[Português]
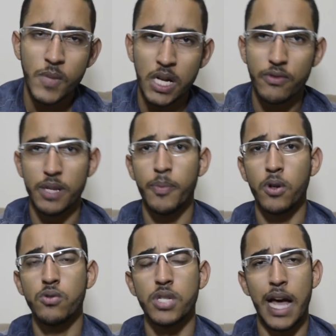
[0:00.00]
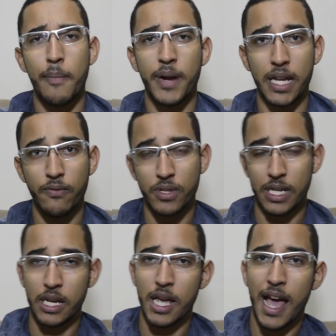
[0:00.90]
que você pode usar para que
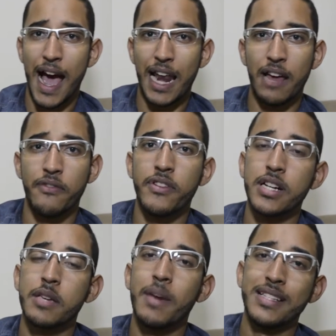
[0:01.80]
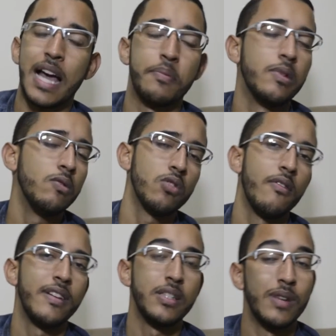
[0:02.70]
você alavanque mais rápido. Não só
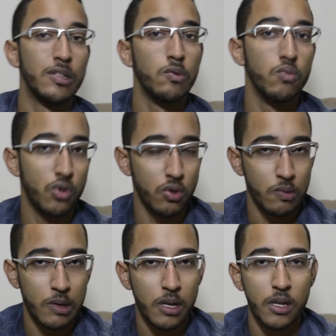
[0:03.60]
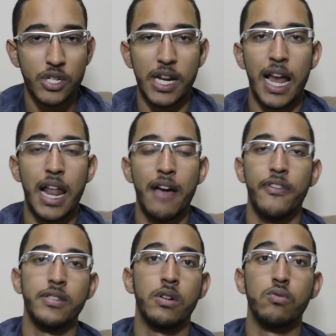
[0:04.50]
fazer um anúncio, chegar lá,
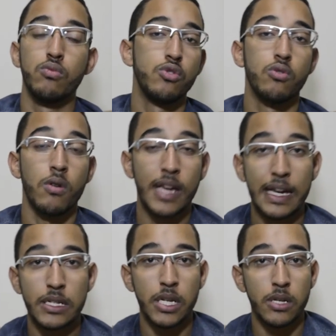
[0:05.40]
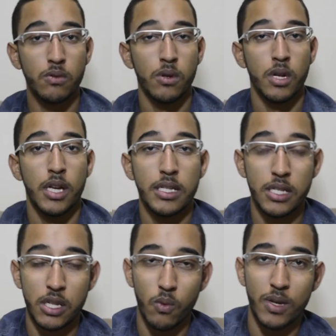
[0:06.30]
fazer um anúncio de qualquer jeito.
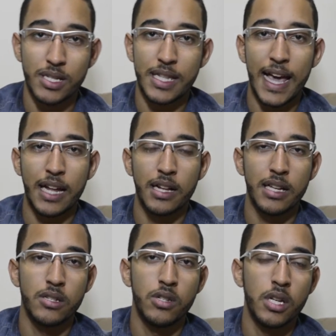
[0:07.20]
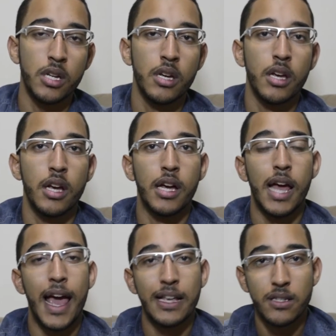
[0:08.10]
Existem algumas técnicas de
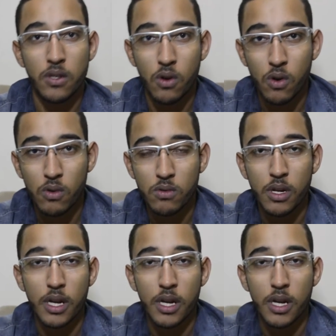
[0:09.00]
é, eh, SEO.